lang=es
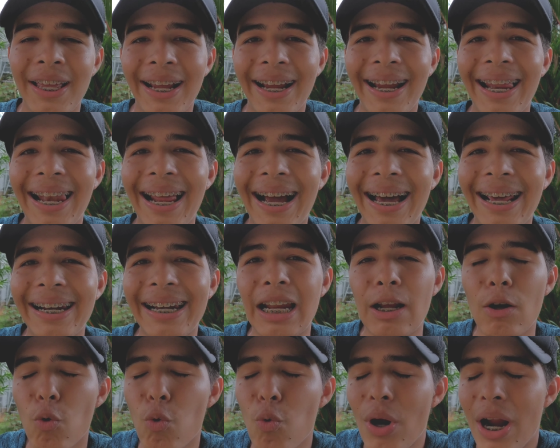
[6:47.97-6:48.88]
que le
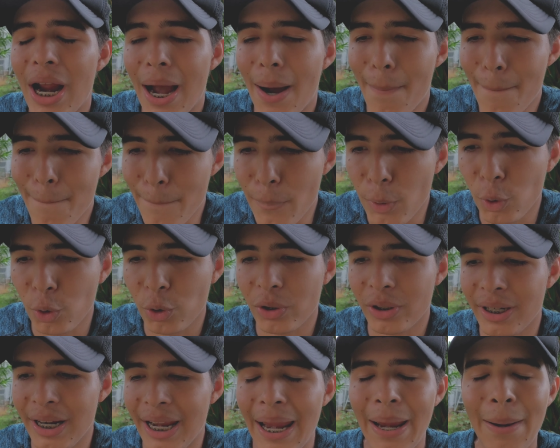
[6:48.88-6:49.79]
agarre un
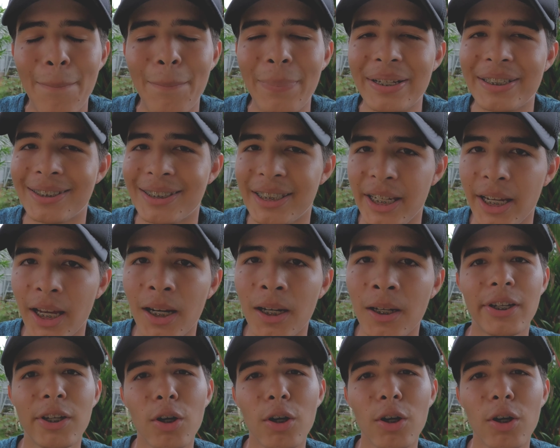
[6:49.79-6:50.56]
amor especial.